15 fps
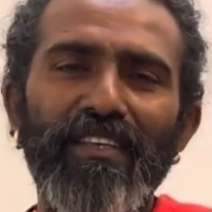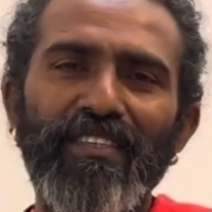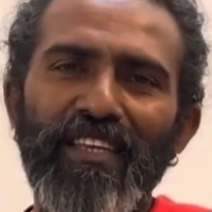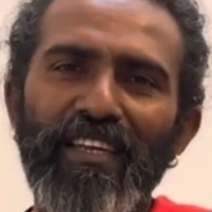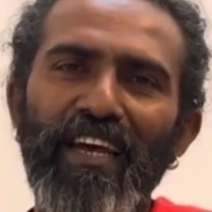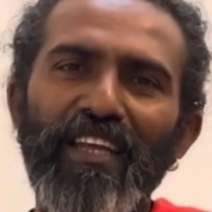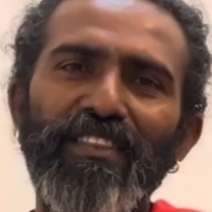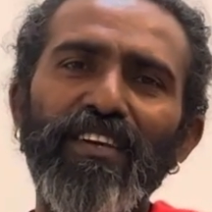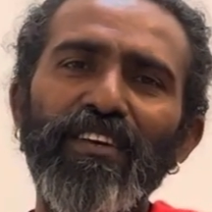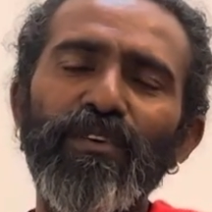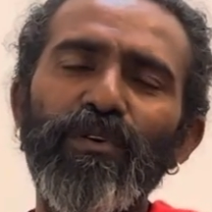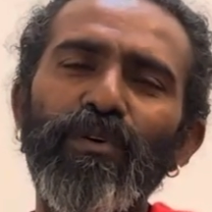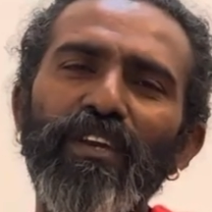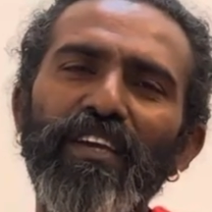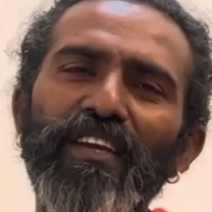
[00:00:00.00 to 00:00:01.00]
सनातन
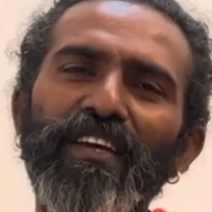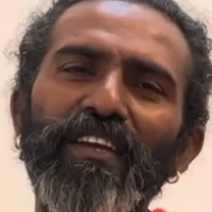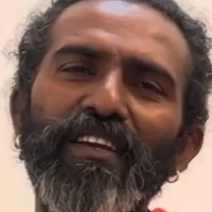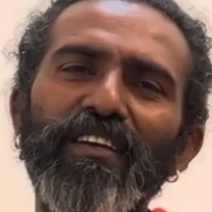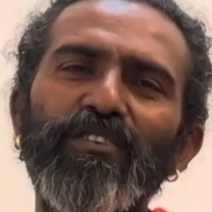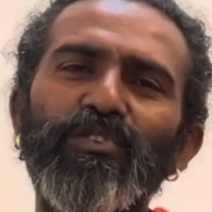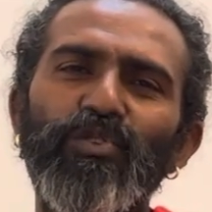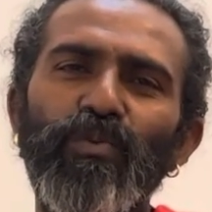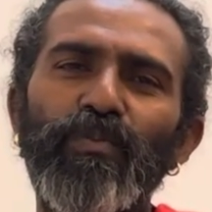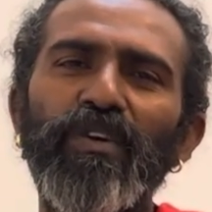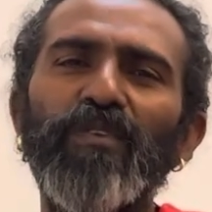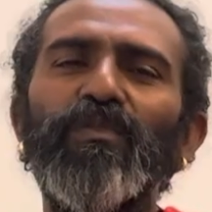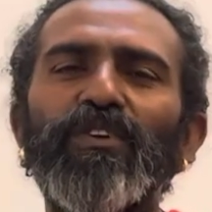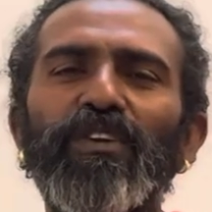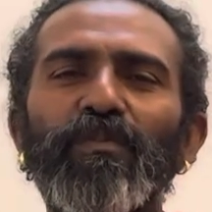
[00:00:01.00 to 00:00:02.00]
को लेकर के जो भी
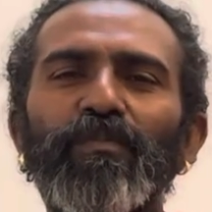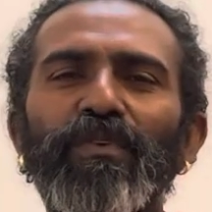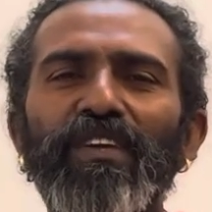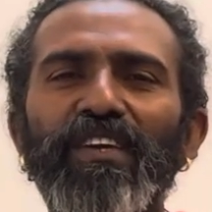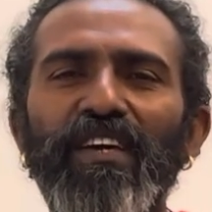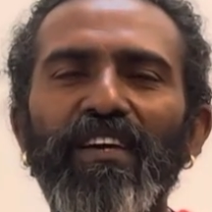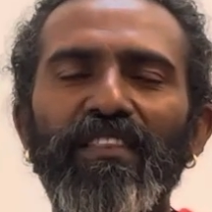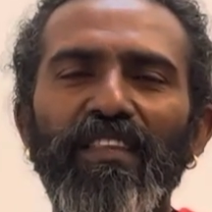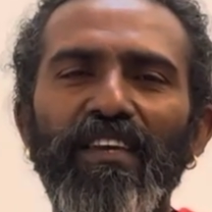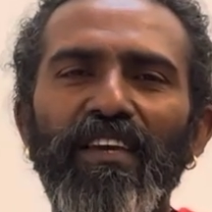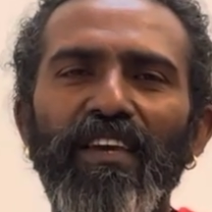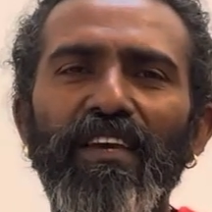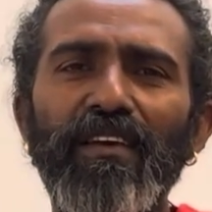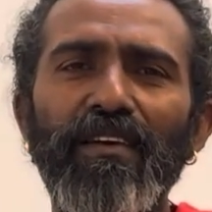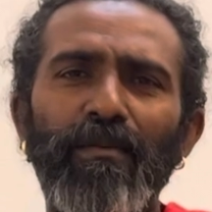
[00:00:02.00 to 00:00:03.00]
वो टिप्पणी करते
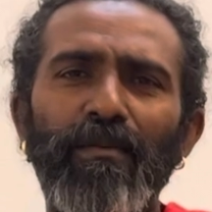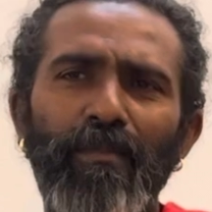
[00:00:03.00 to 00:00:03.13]
हैं